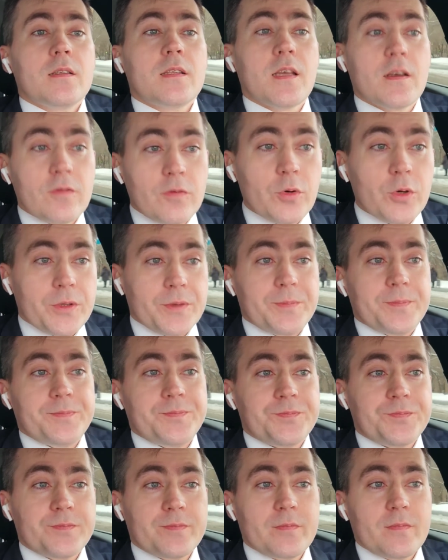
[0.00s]
Так вот,
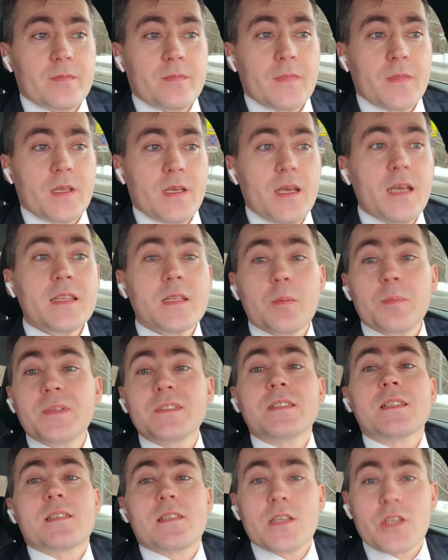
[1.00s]
это
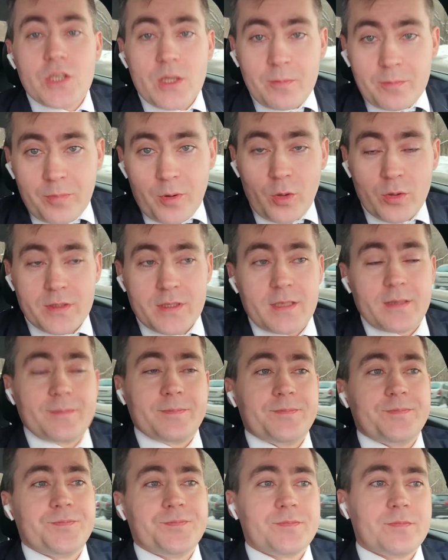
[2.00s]
было слишком просто –
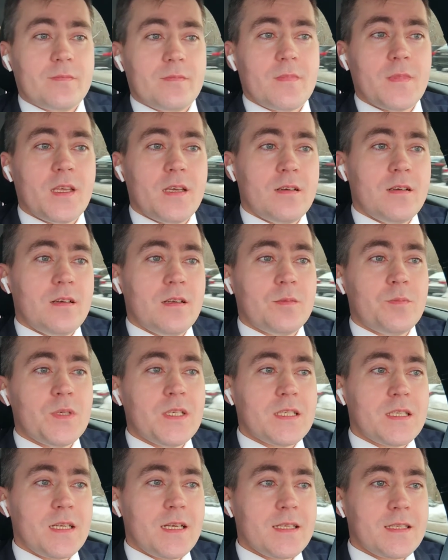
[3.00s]
Э,
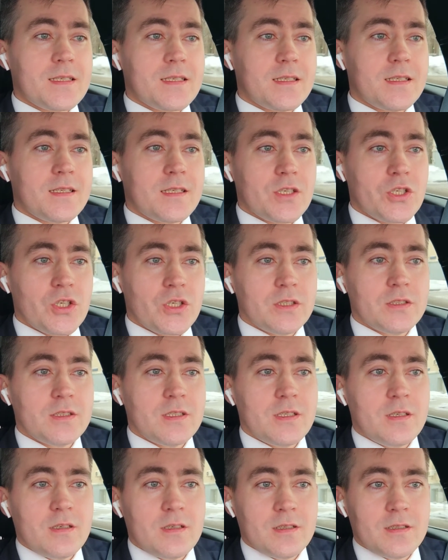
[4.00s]
администрация
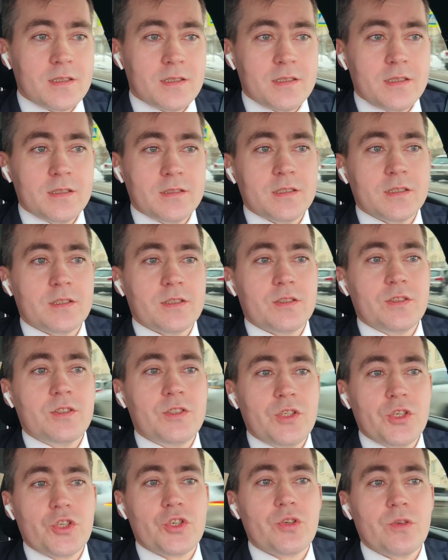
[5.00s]
решила сделать
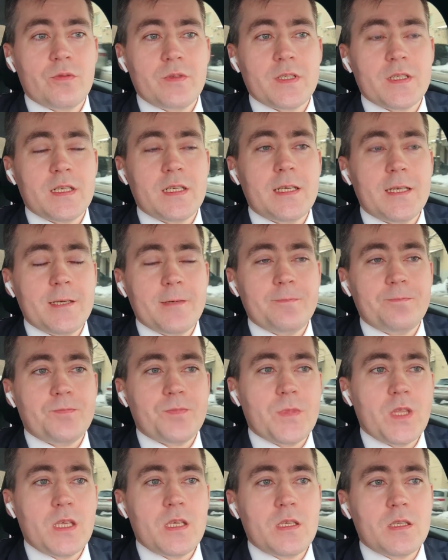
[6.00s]
еще веселее,
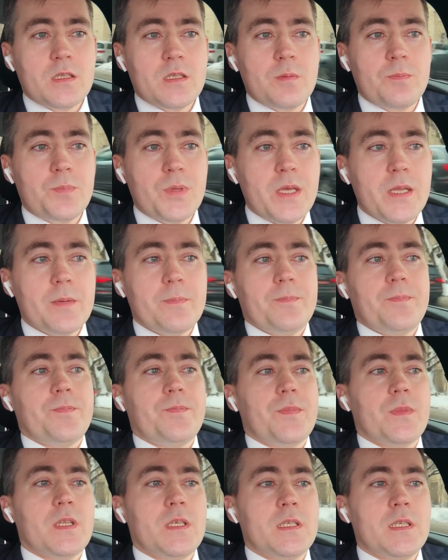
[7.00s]
и теперь,
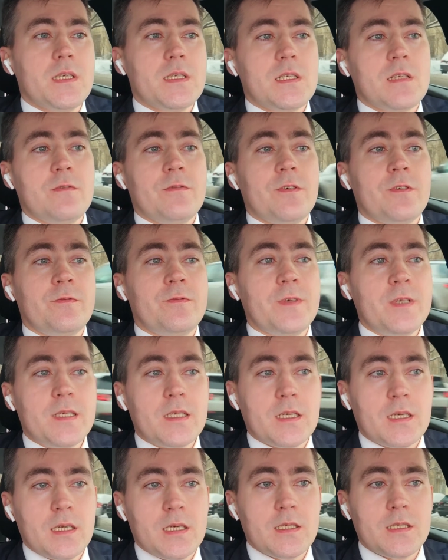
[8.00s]
если вы
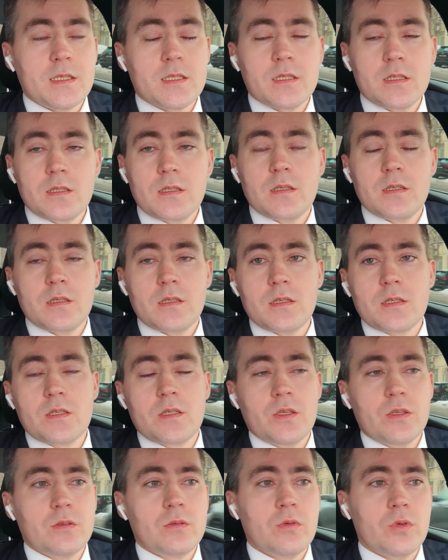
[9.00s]
выехали э, с
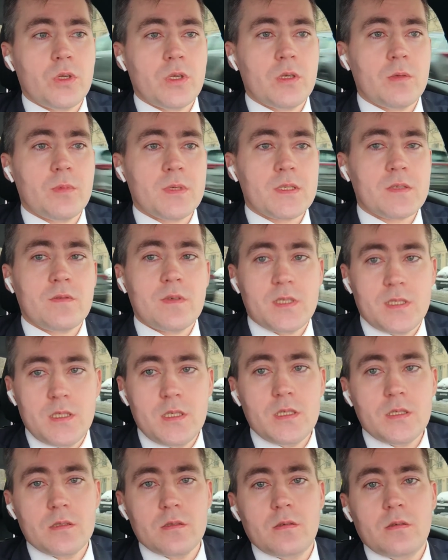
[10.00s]
территории
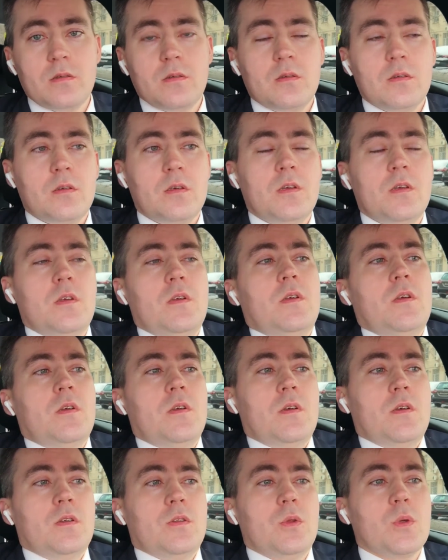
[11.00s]
Москва-Сити,
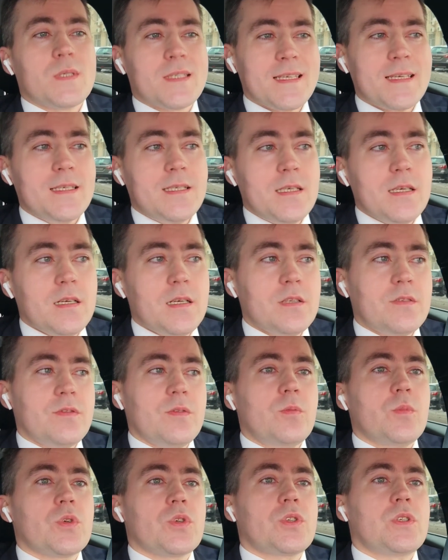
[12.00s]
то заехать
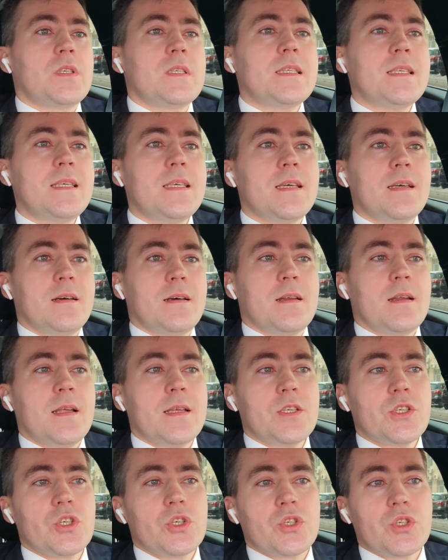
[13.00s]
вы можете не
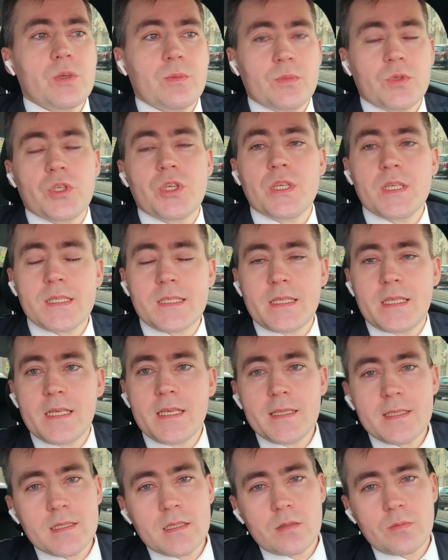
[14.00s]
раньше, чем через
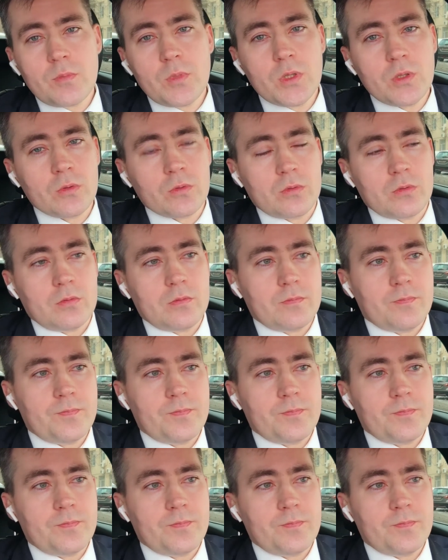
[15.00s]
30 минут.